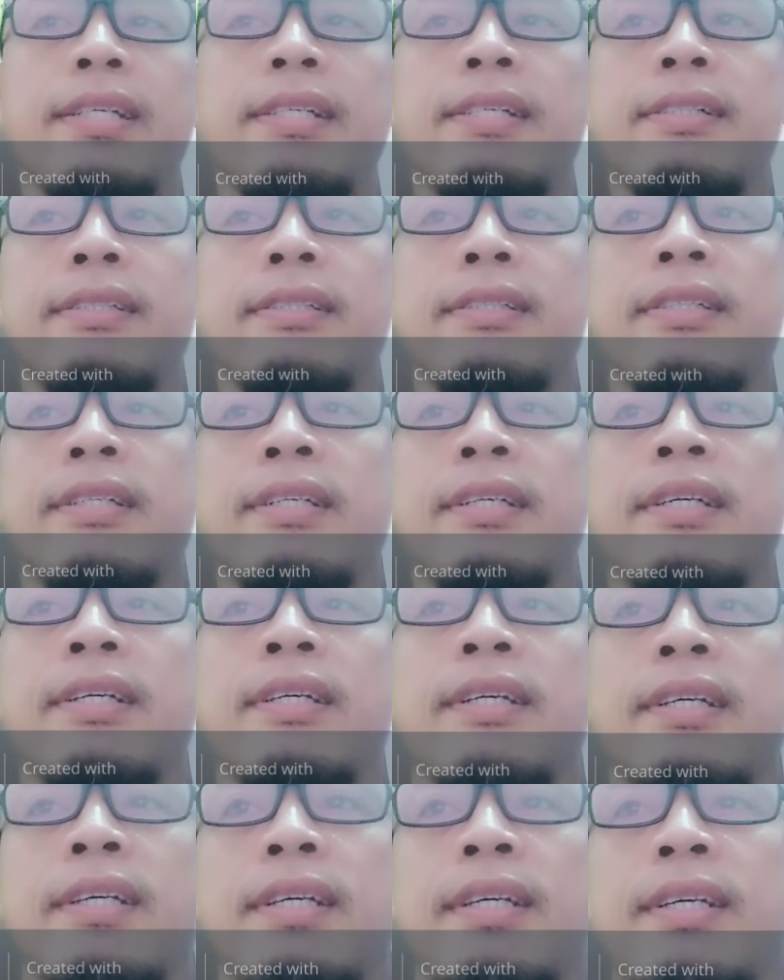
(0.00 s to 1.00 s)
ng Diyos.
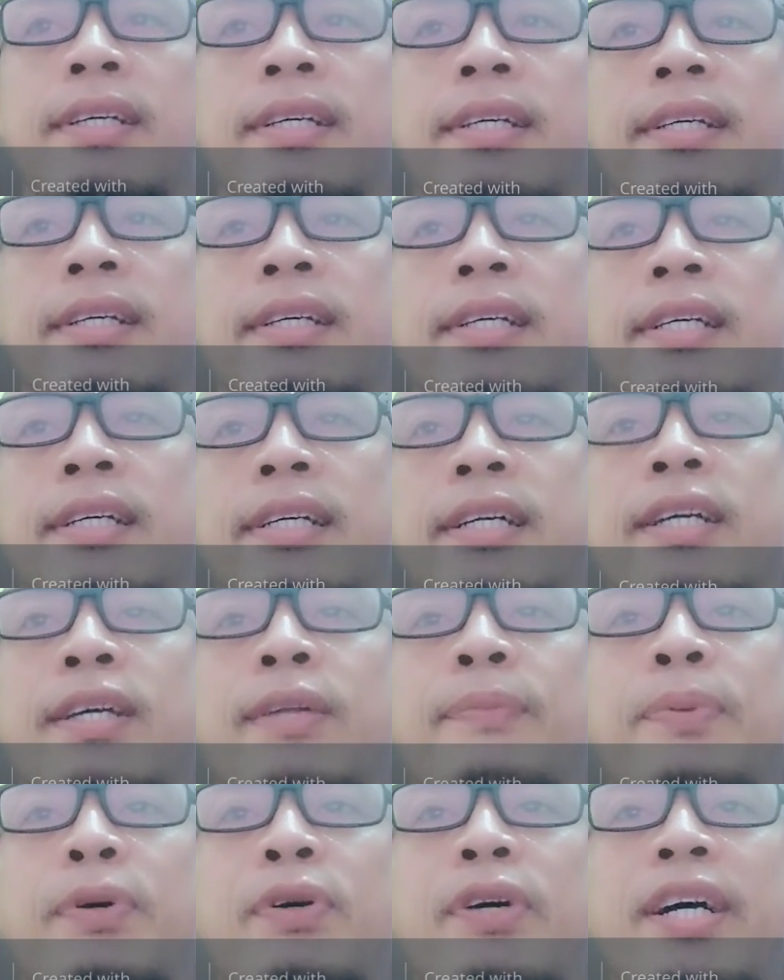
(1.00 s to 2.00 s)

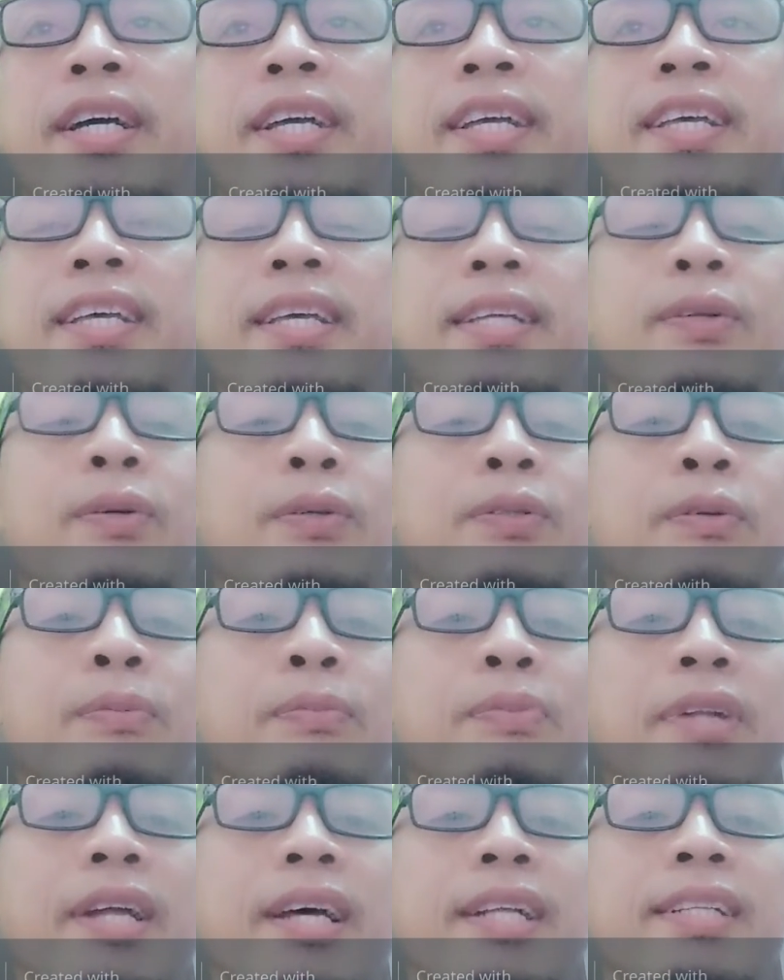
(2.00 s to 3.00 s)
Ngayon po ay
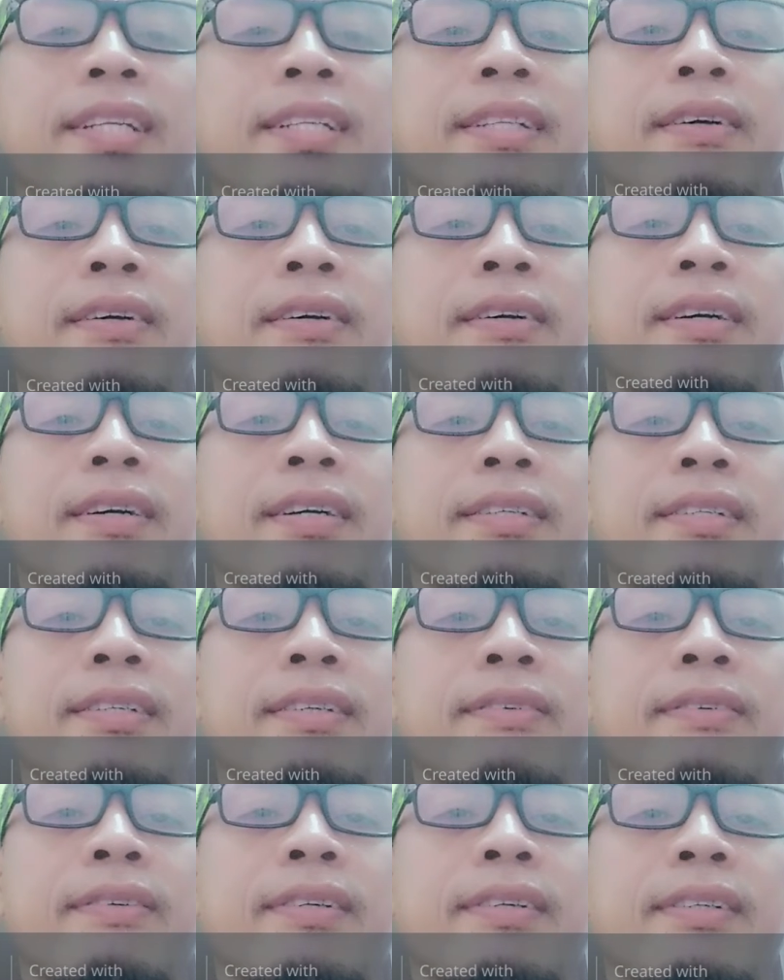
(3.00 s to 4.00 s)
idugtong po natin do
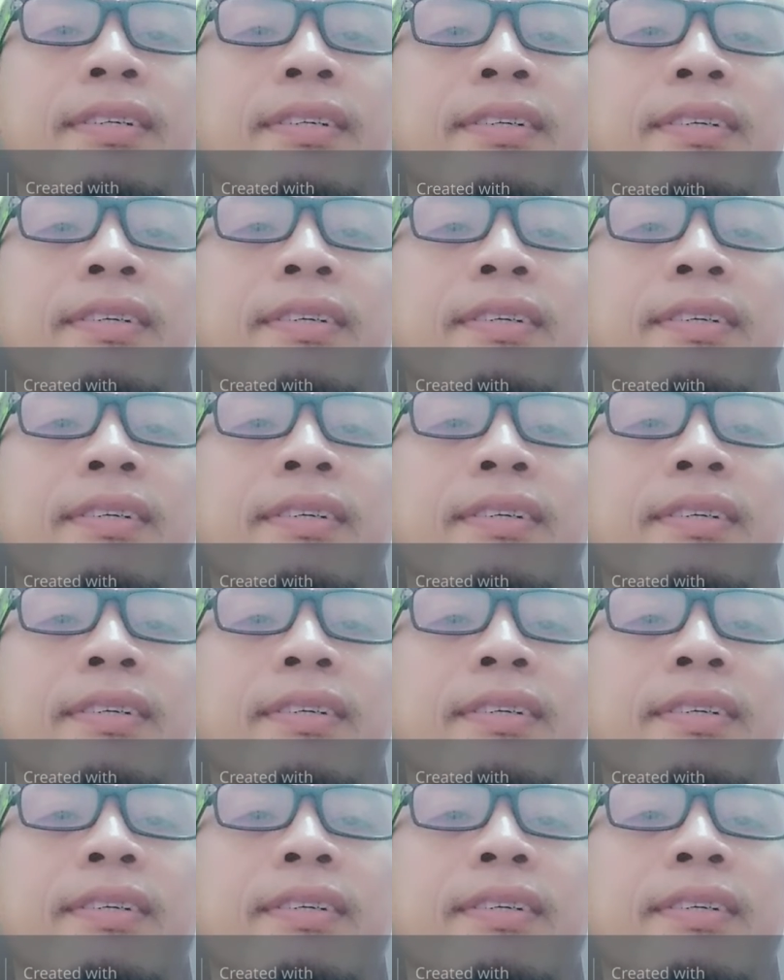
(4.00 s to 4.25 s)
yung